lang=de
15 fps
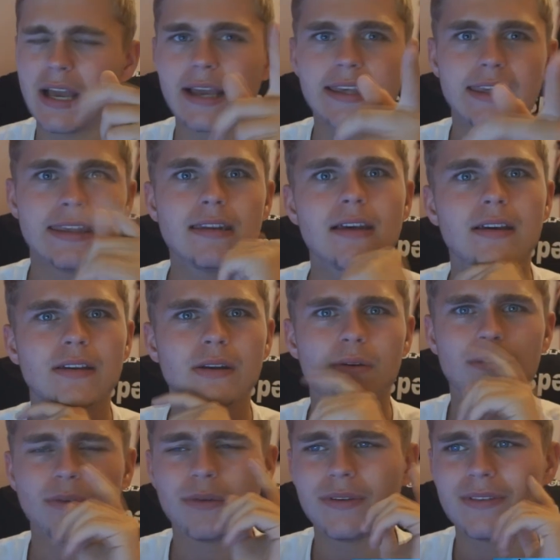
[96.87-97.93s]
Angina, genau
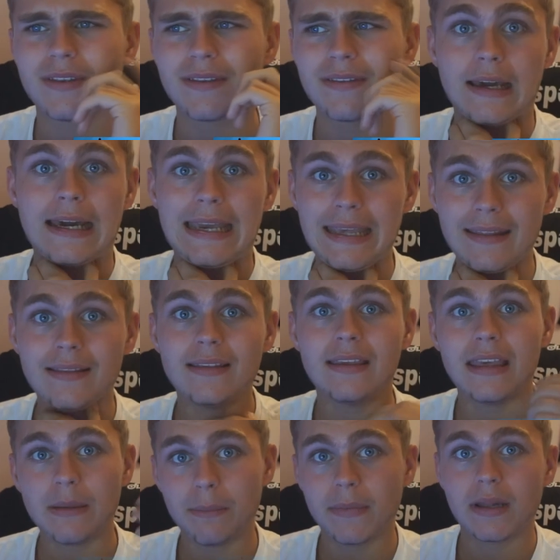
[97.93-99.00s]
so ich das. Reden
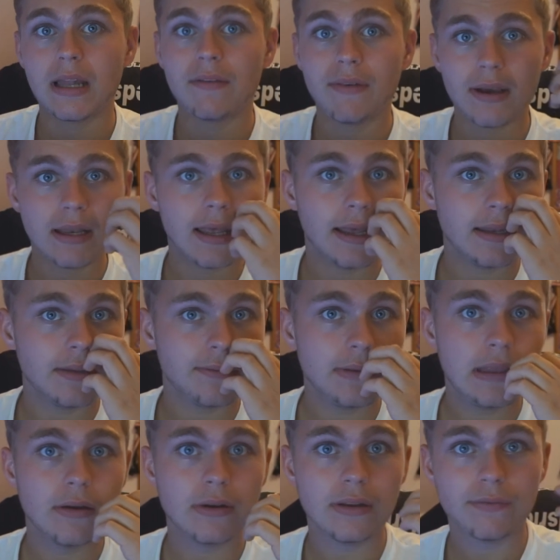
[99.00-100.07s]
geht mittlerweile eigentlich
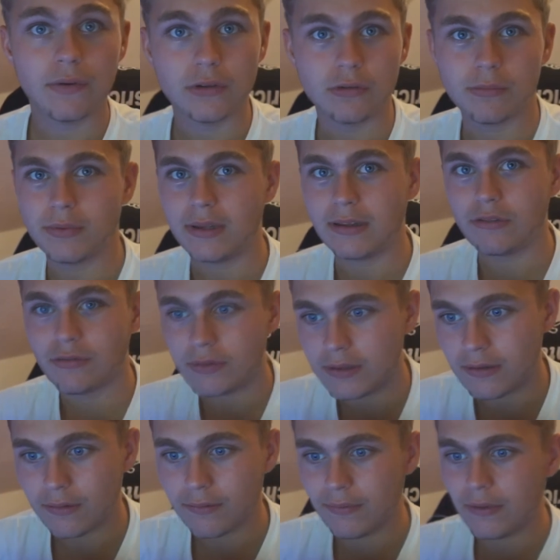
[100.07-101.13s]
wieder und ich wollte unbedingt schon
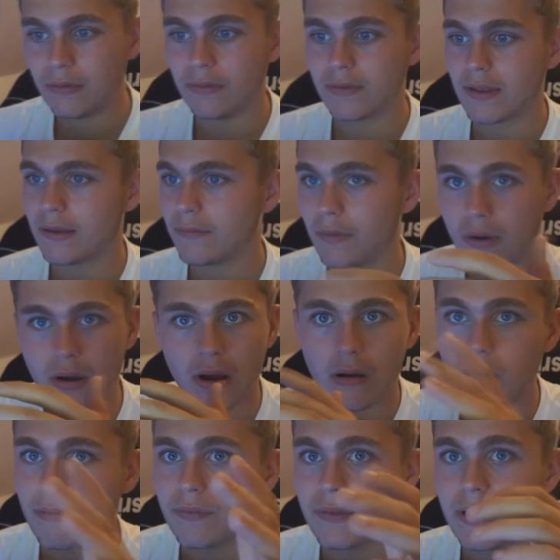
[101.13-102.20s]
dieses Video seit Wochen
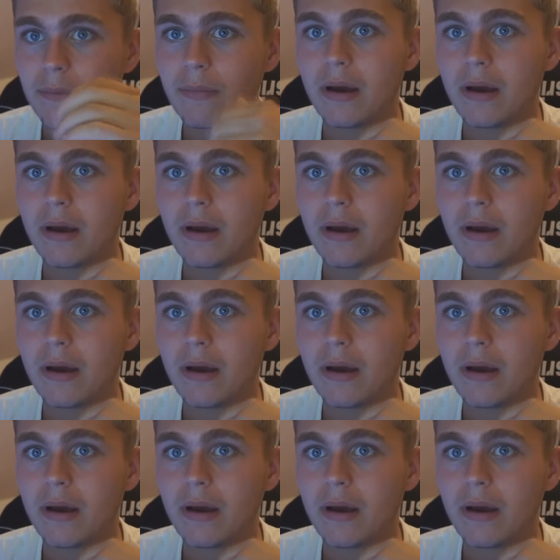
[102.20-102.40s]
aufnehmen,